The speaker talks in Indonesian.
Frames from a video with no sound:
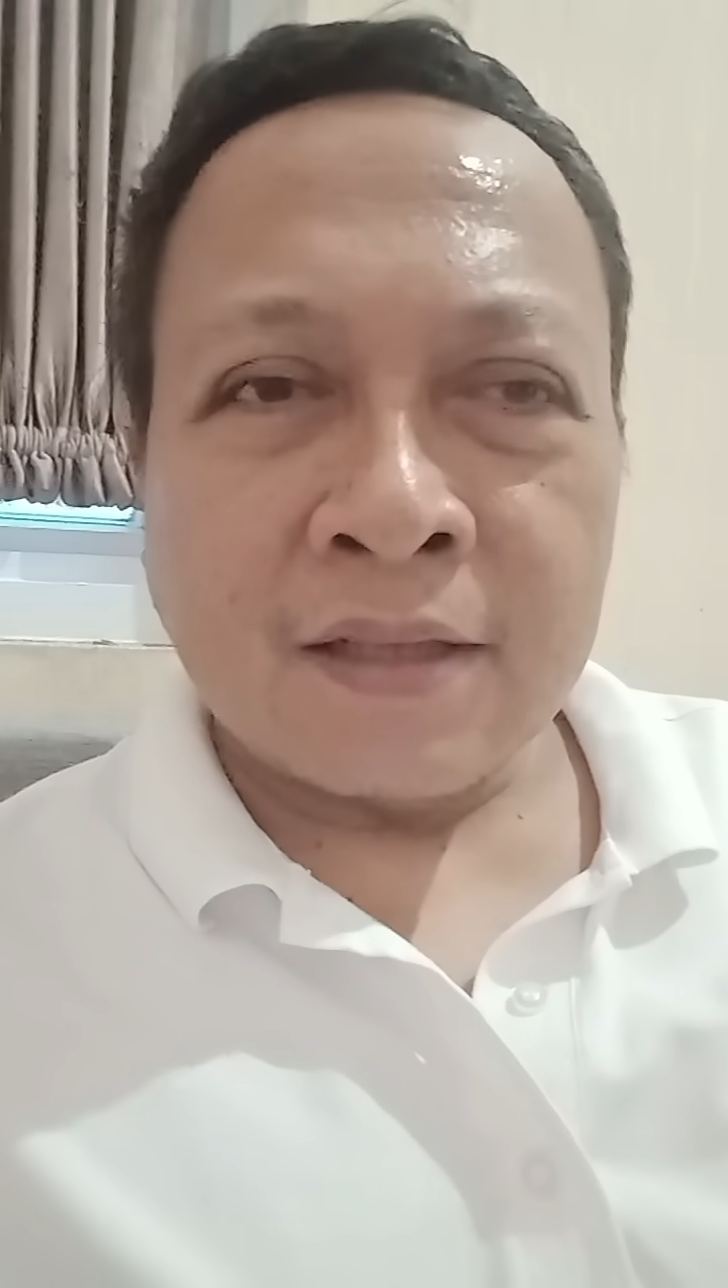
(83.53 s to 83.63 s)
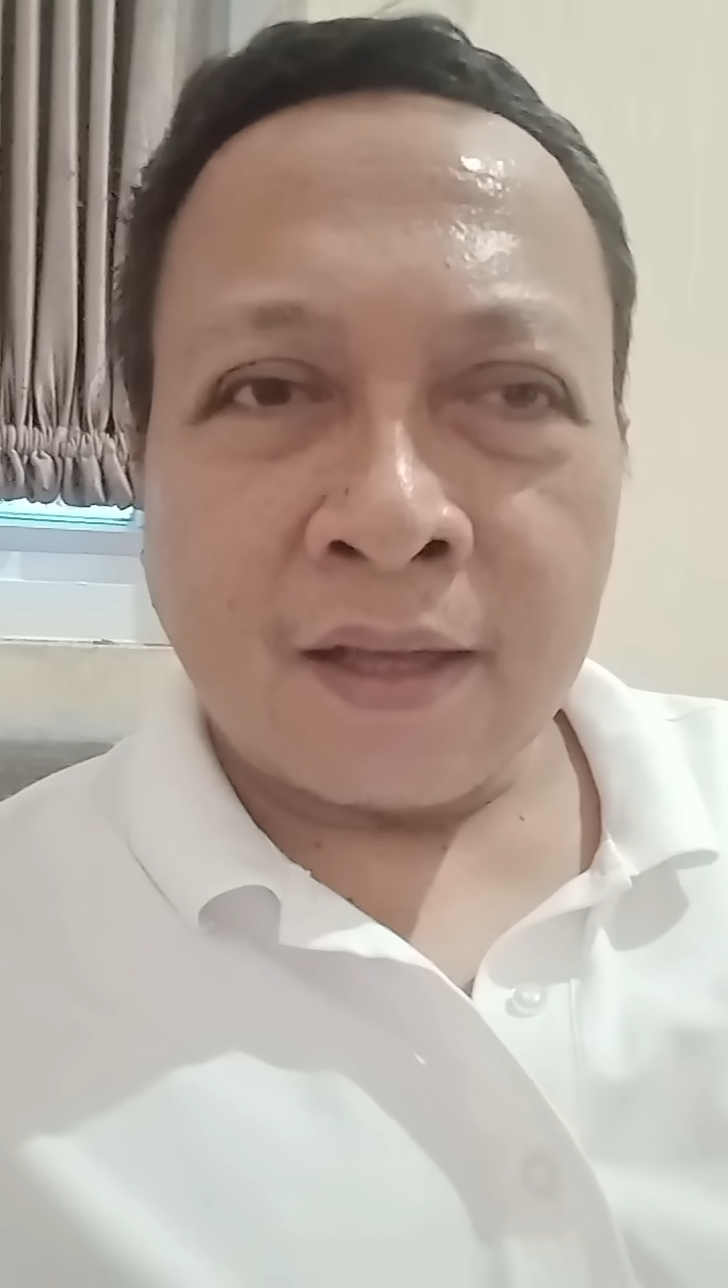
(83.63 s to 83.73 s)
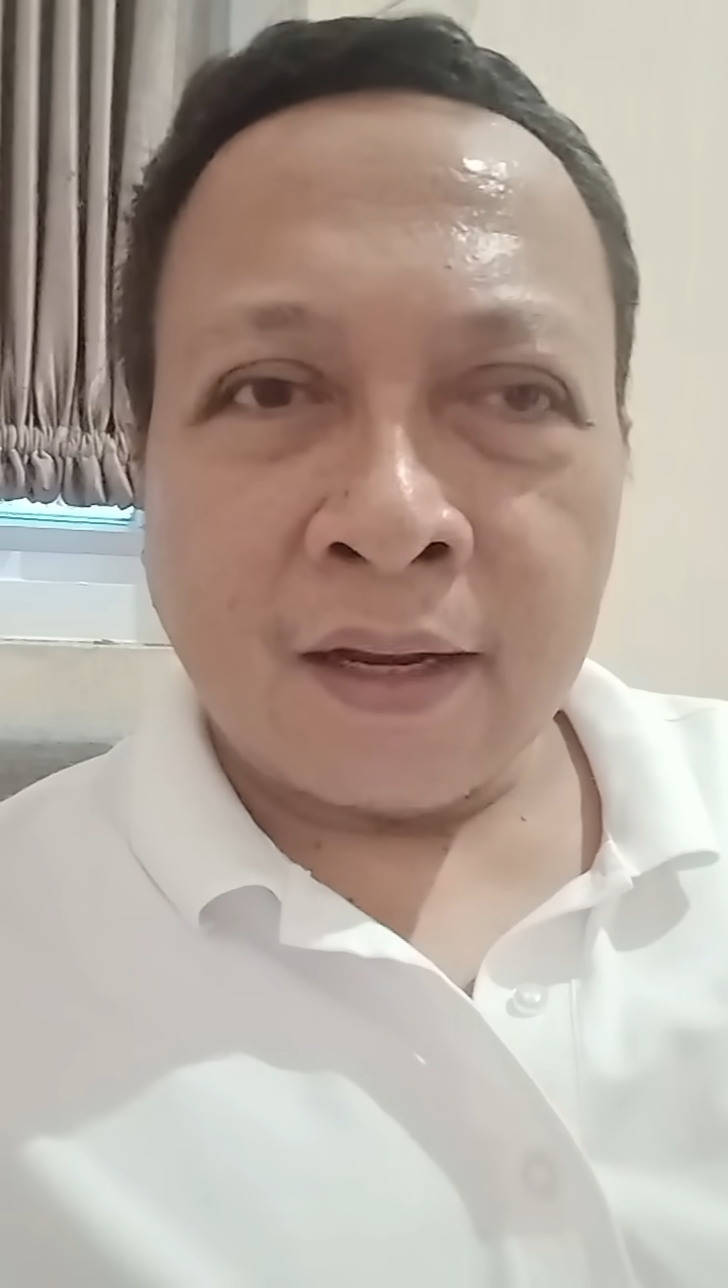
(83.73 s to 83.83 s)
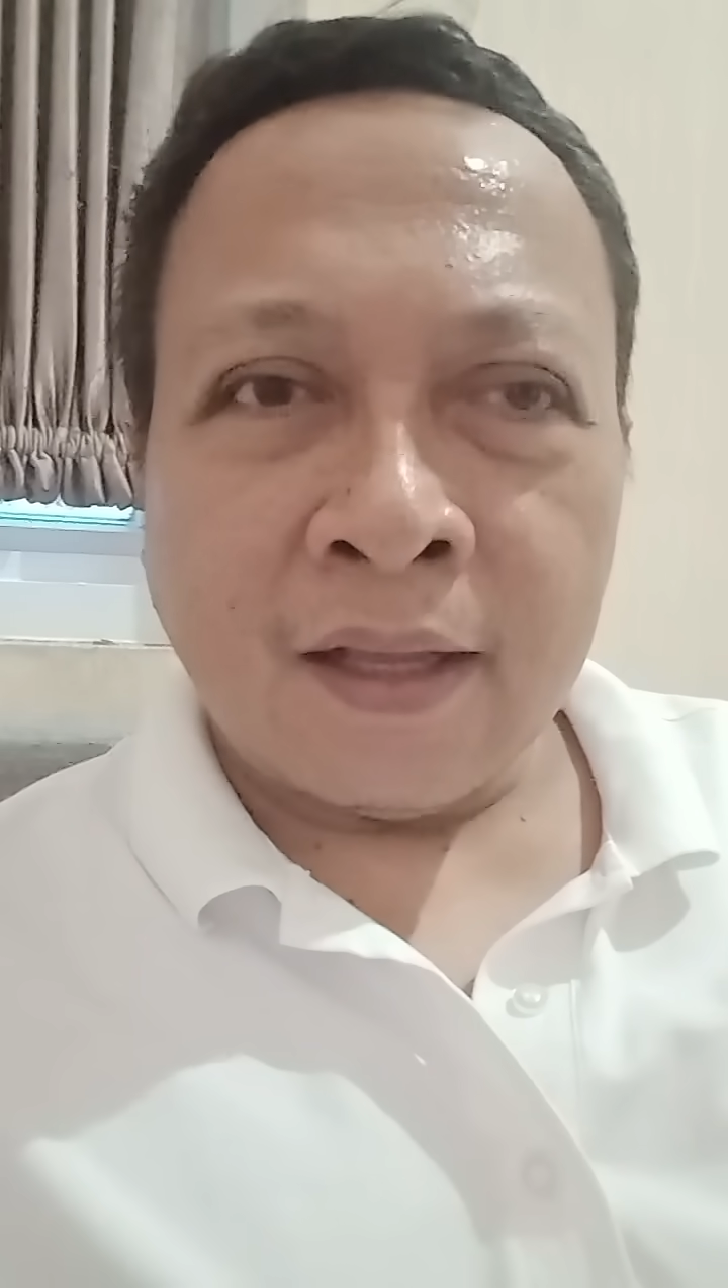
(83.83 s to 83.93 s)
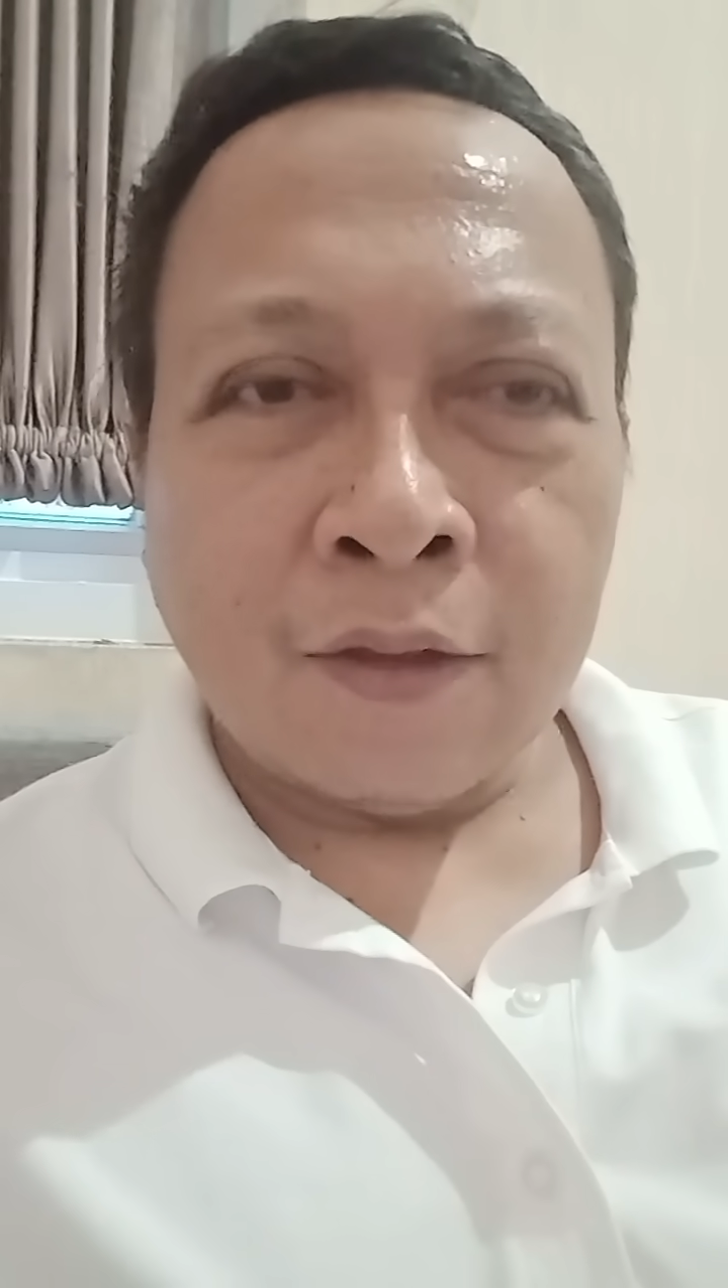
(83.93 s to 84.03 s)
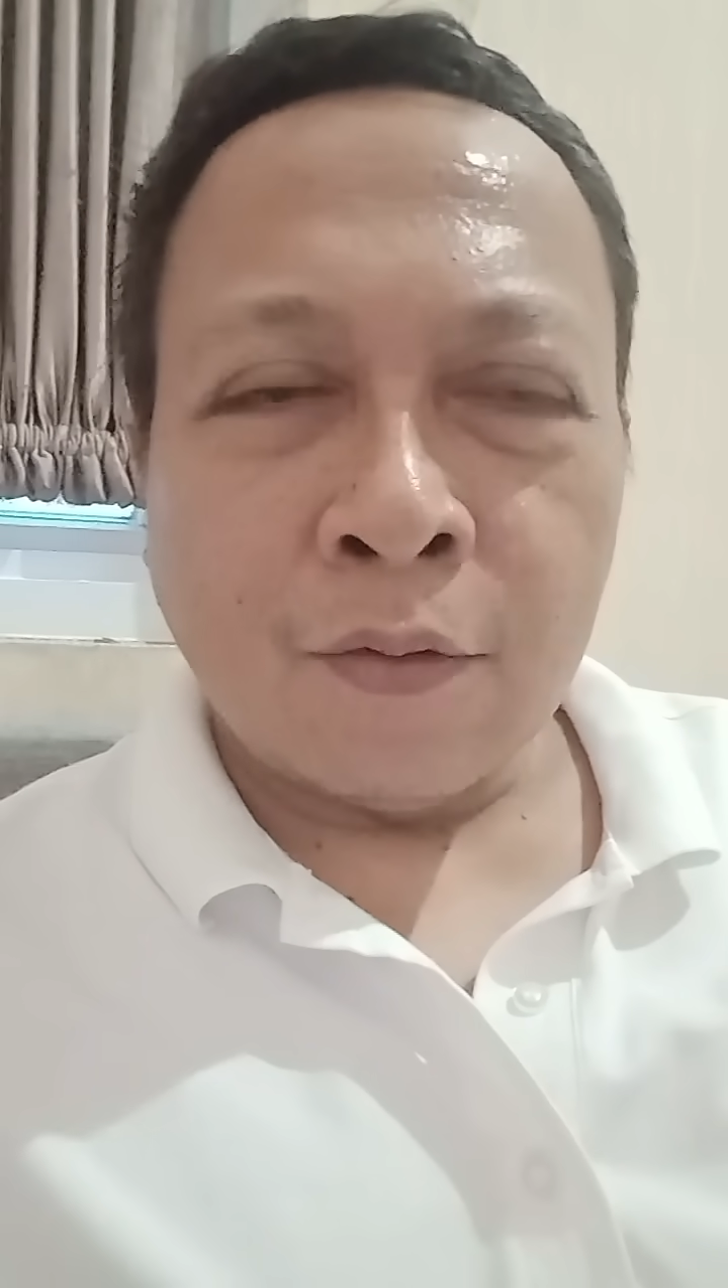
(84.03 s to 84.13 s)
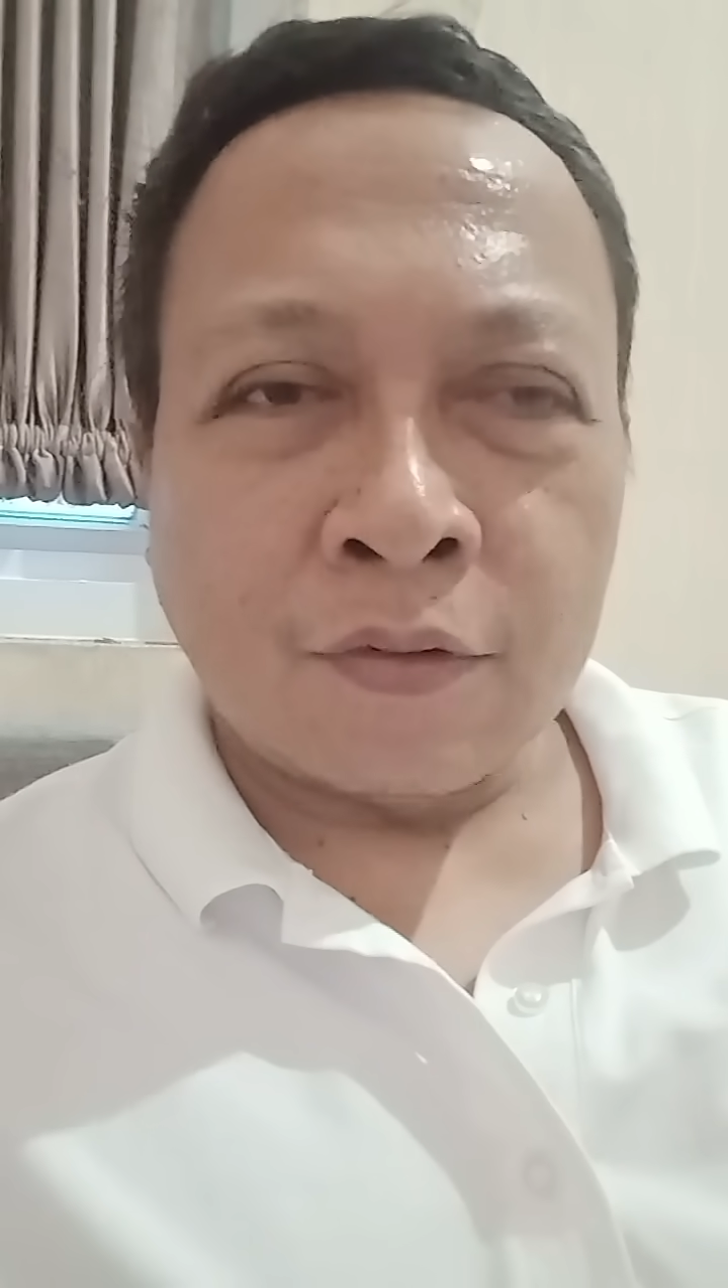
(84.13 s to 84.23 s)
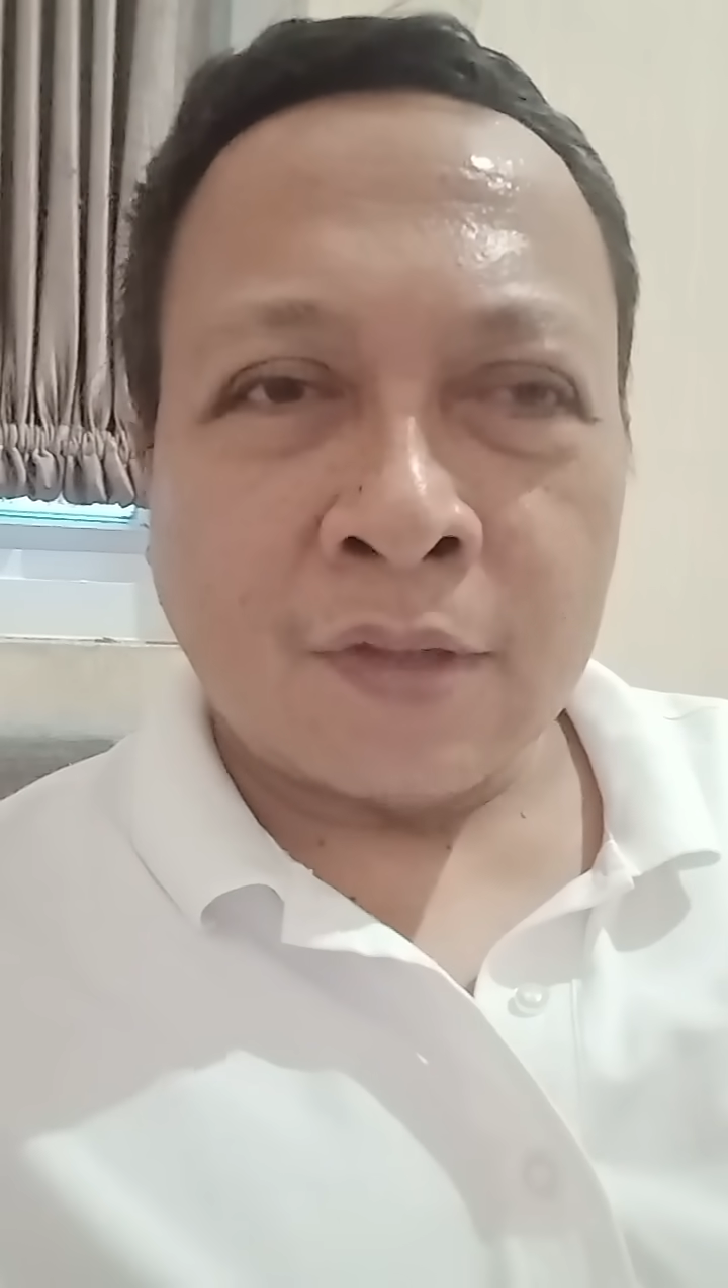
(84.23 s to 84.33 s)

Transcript: saat itu